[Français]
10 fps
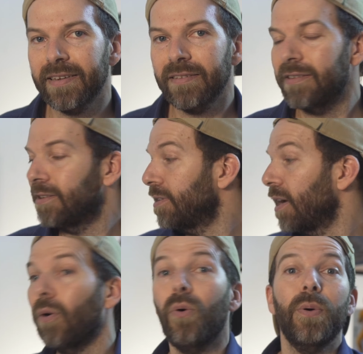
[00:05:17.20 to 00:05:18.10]
hein, c'est qu'il n'y
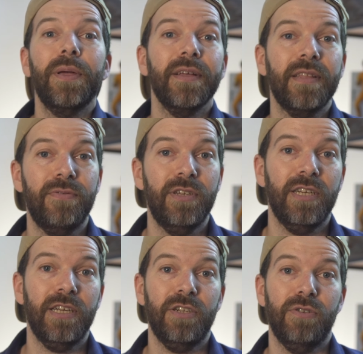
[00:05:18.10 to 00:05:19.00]
a aucun
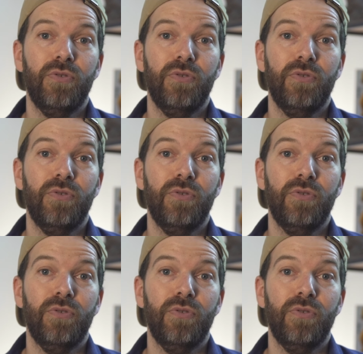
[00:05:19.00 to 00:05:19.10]
affichage euh,